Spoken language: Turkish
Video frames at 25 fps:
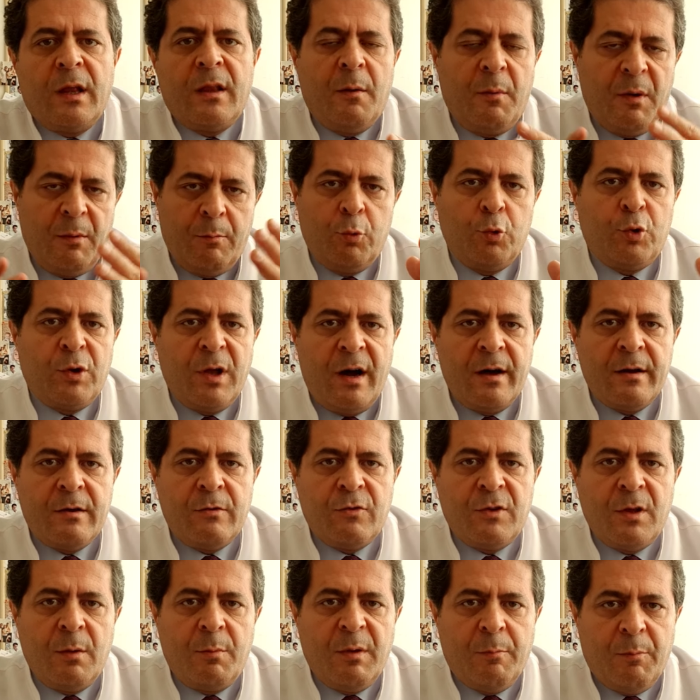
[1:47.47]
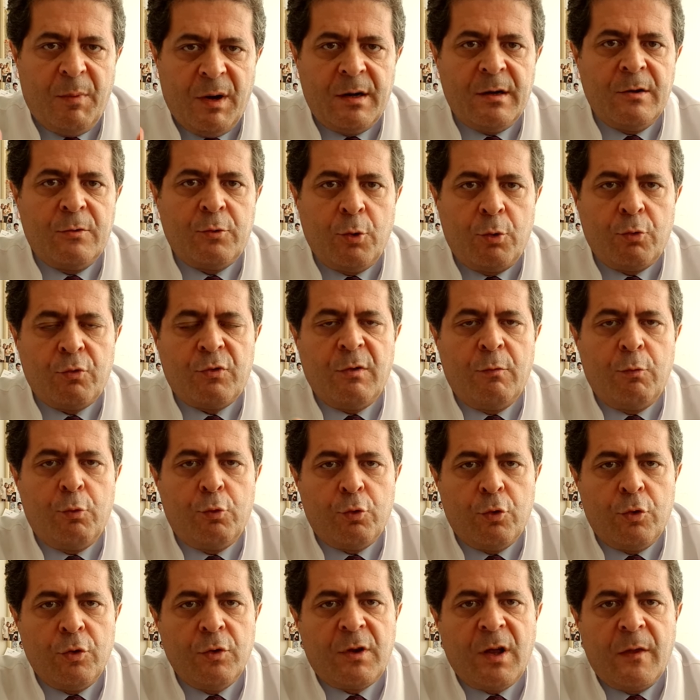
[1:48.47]
Ama bu tahriş tabii bakır sonuçta
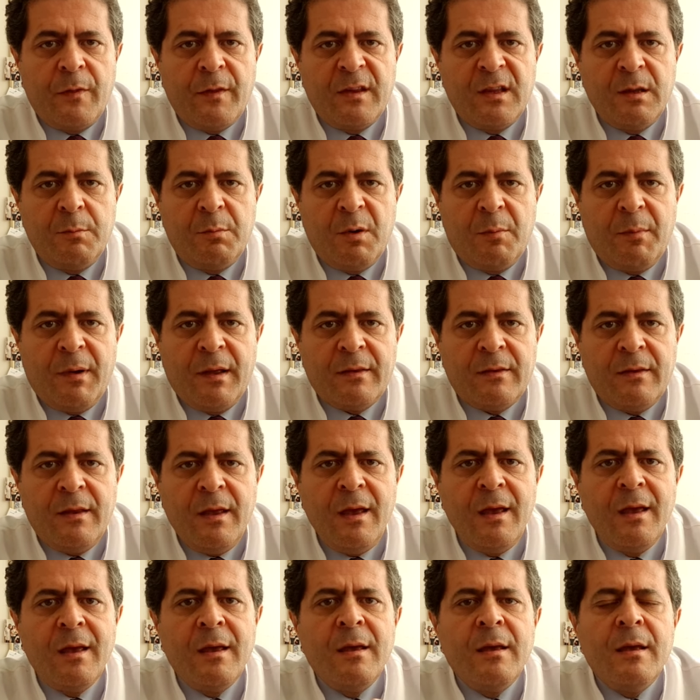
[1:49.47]
vücudun tanıdığı bir madde.